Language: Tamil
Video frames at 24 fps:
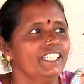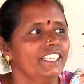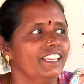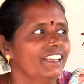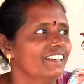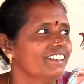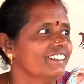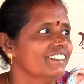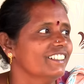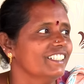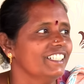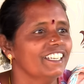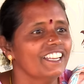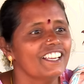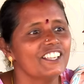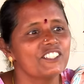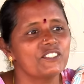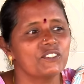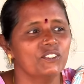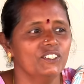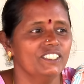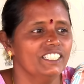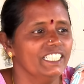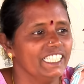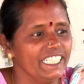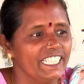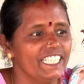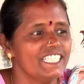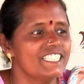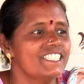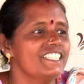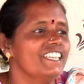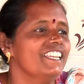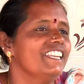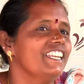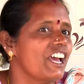என்ன சொல்கிறது
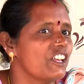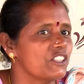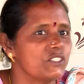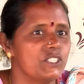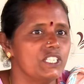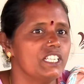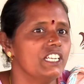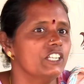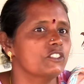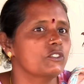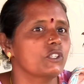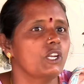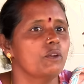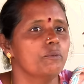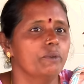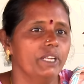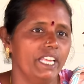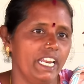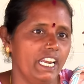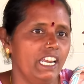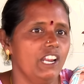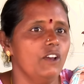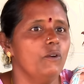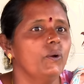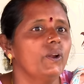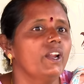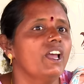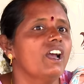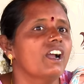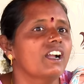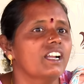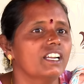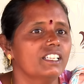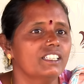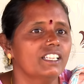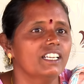நீச்சி நாச்சின்னு சொல்ல முடியாது எல்லாம் ஒன்றும்
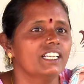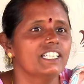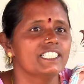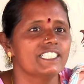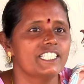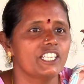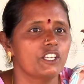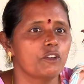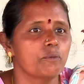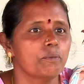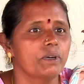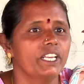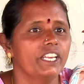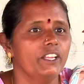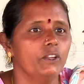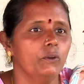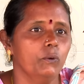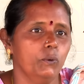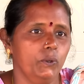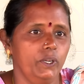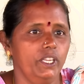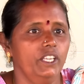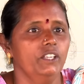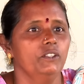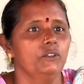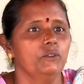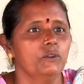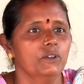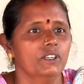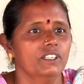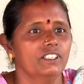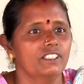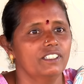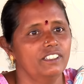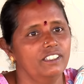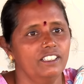அக்கா தங்கச்சிங்க மாதிரி ஒரே
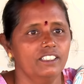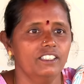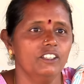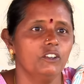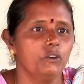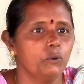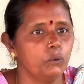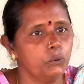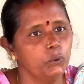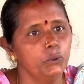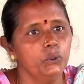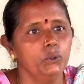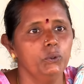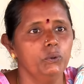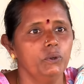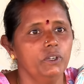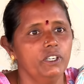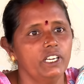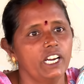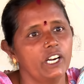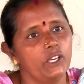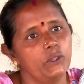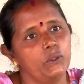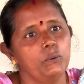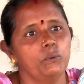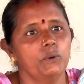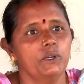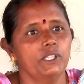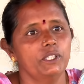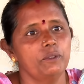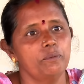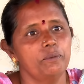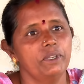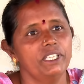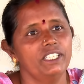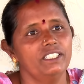இதுவாக இருந்தால் தான் குழு நடத்துவோம்
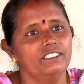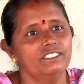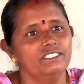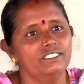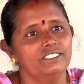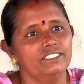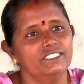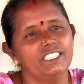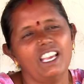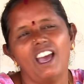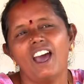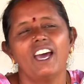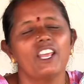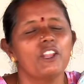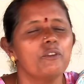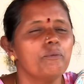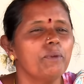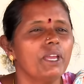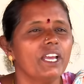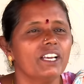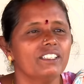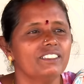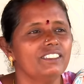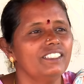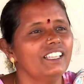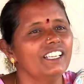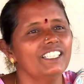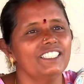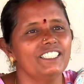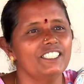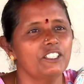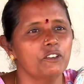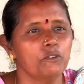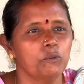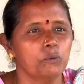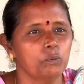அந்த மாதிரி யாருமே அதுதான்
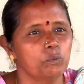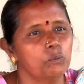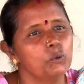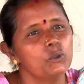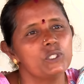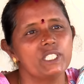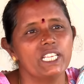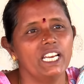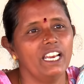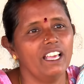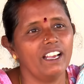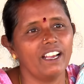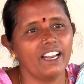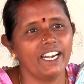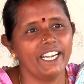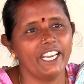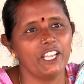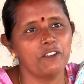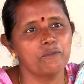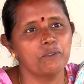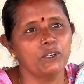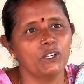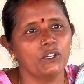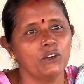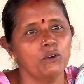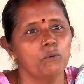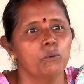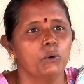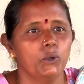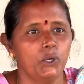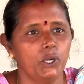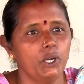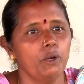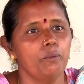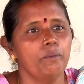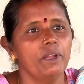மூஞ்செல்லாம் கட்டிக்க மாட்டோம்
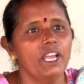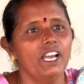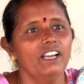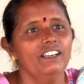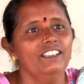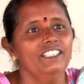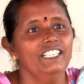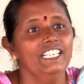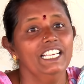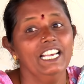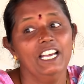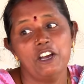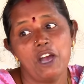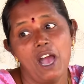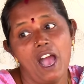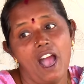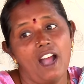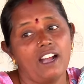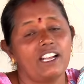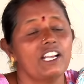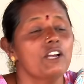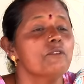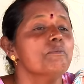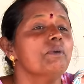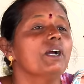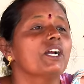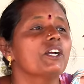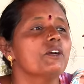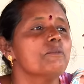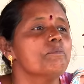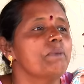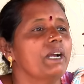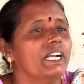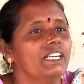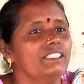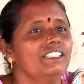ஒற்றுமையாக அக்கம்
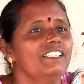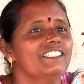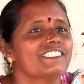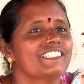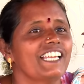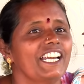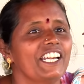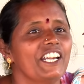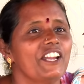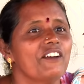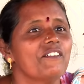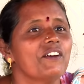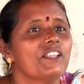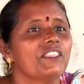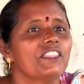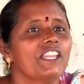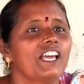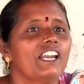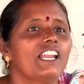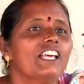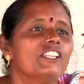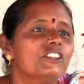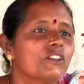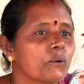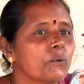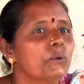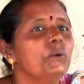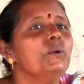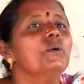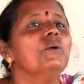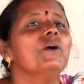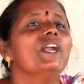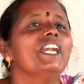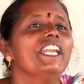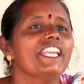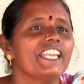பக்கம் பக்கத்தில் சண்டை வந்தாலும் அந்த
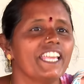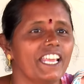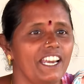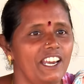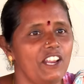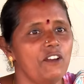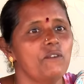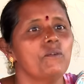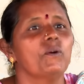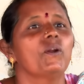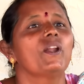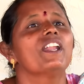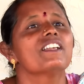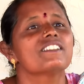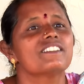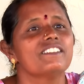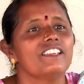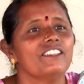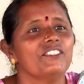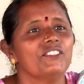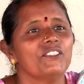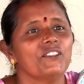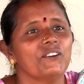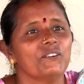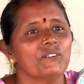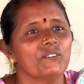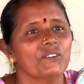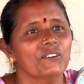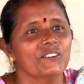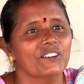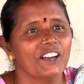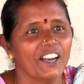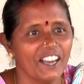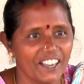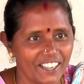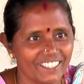குழு அன்னைக்கு எல்லாம் ஒன்றா சேர்ந்துருவோம்
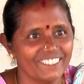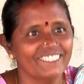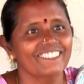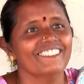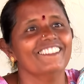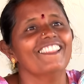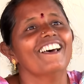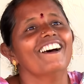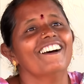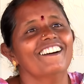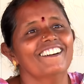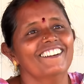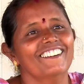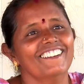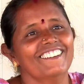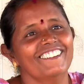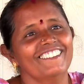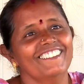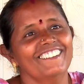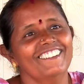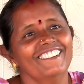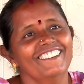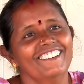அதுதான்